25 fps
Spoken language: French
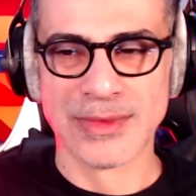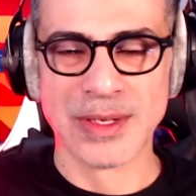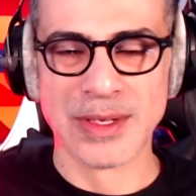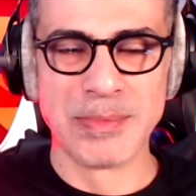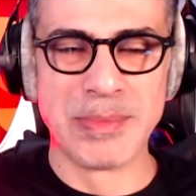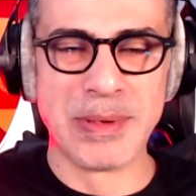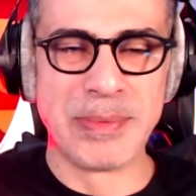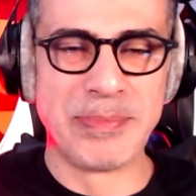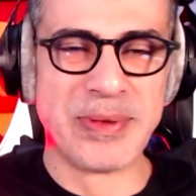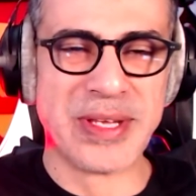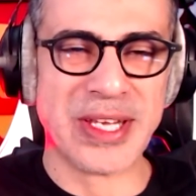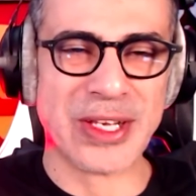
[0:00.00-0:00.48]

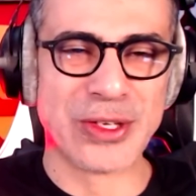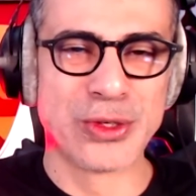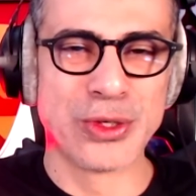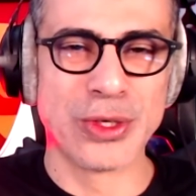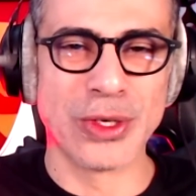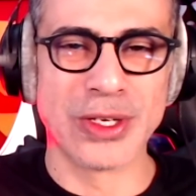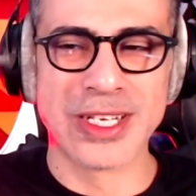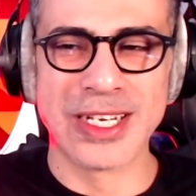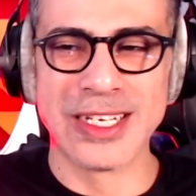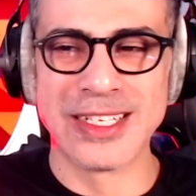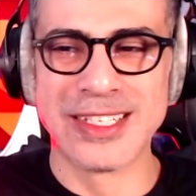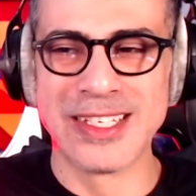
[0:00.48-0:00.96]
Mais bien
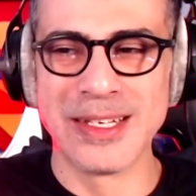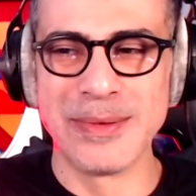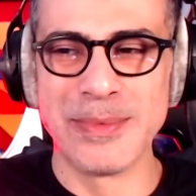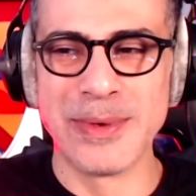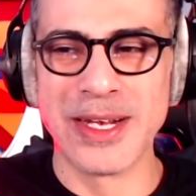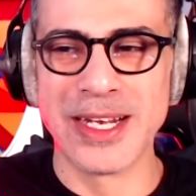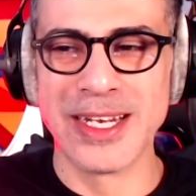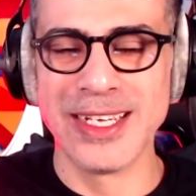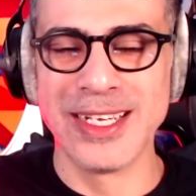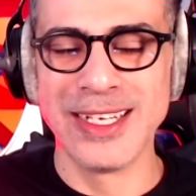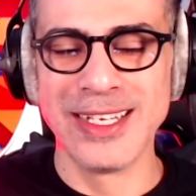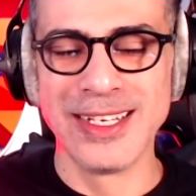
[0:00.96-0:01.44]
sûr qu'elle s'est
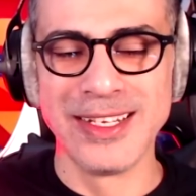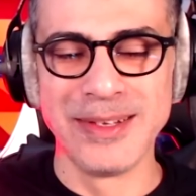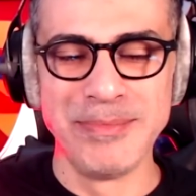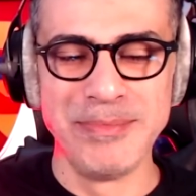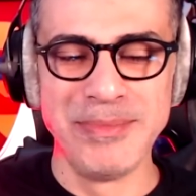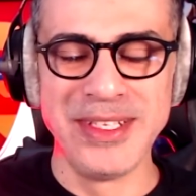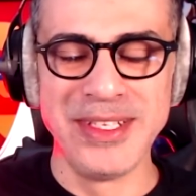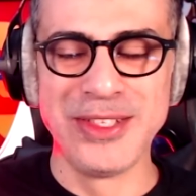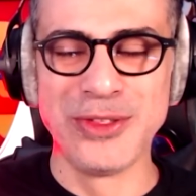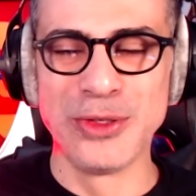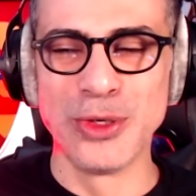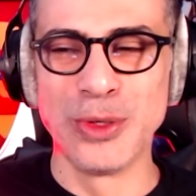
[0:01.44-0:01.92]
barrée,
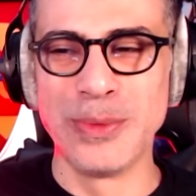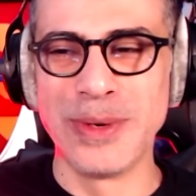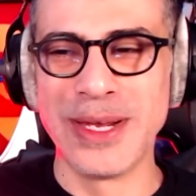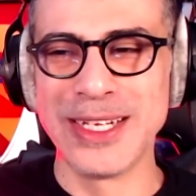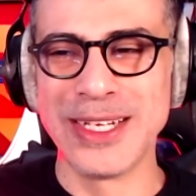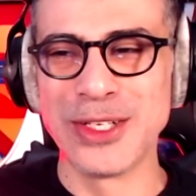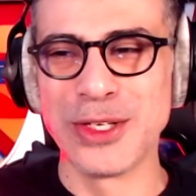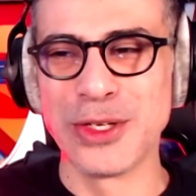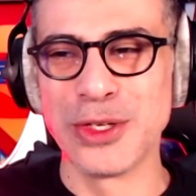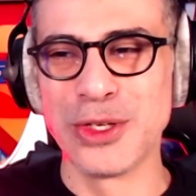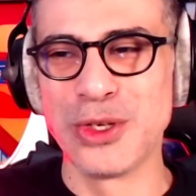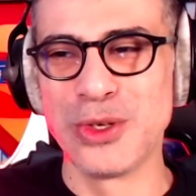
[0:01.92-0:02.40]

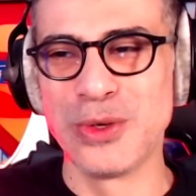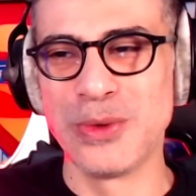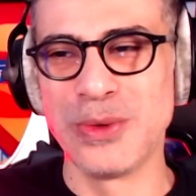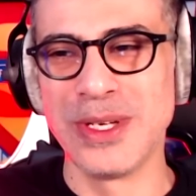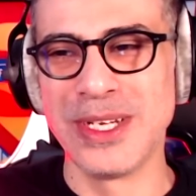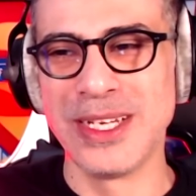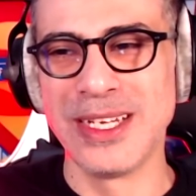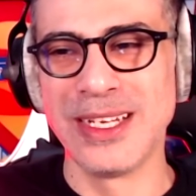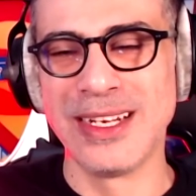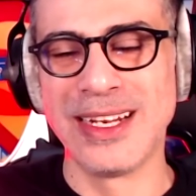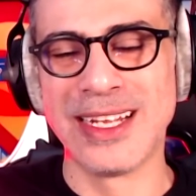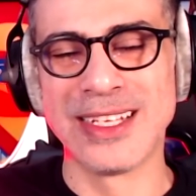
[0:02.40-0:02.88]
mythomane que tu
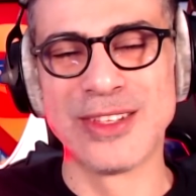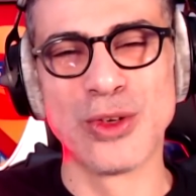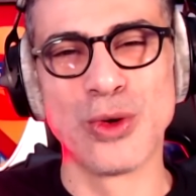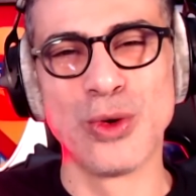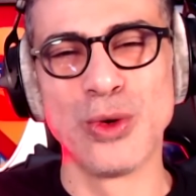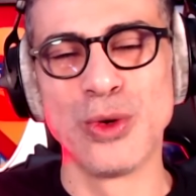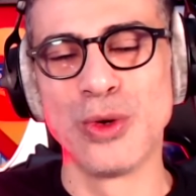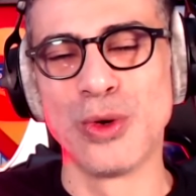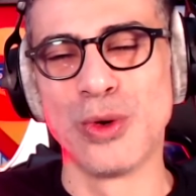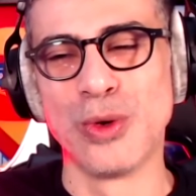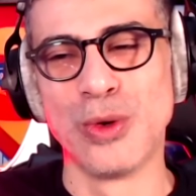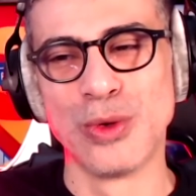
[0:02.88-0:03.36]
es, là trop
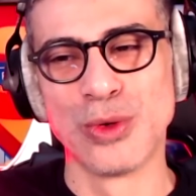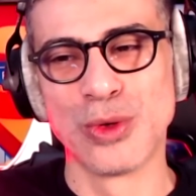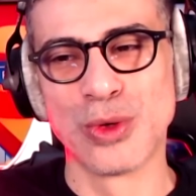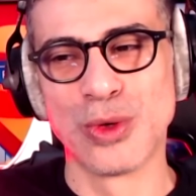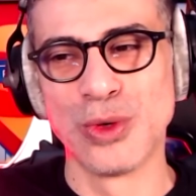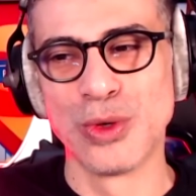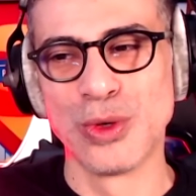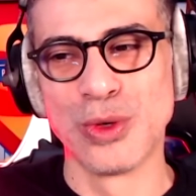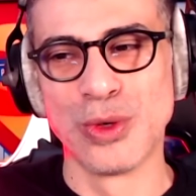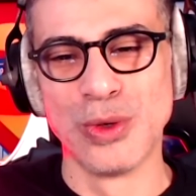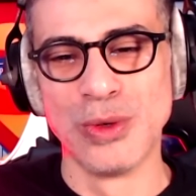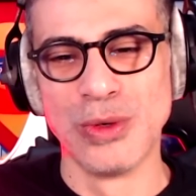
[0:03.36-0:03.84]
gros,
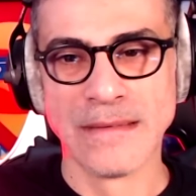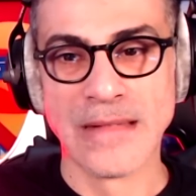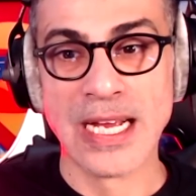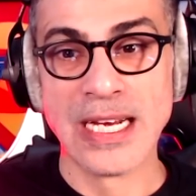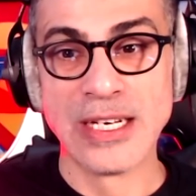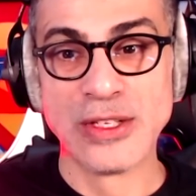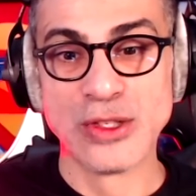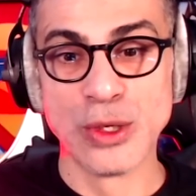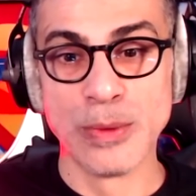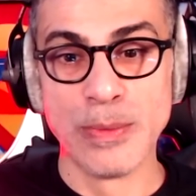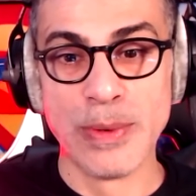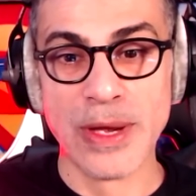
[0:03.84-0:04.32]
trop gros. Elle
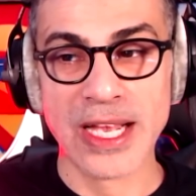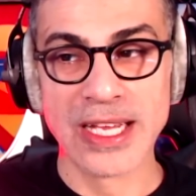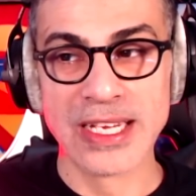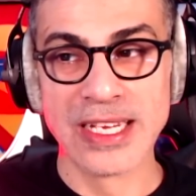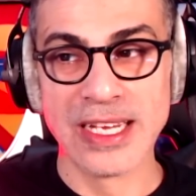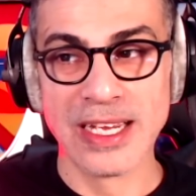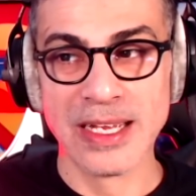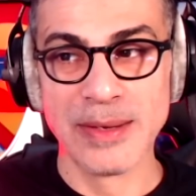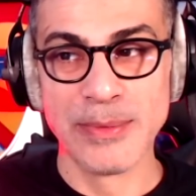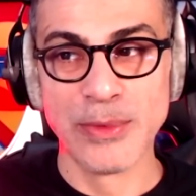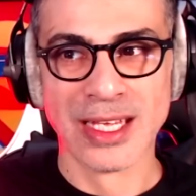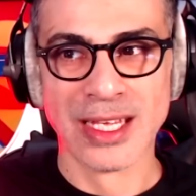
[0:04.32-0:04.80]
se barre
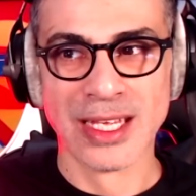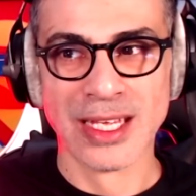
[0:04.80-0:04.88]
carrément.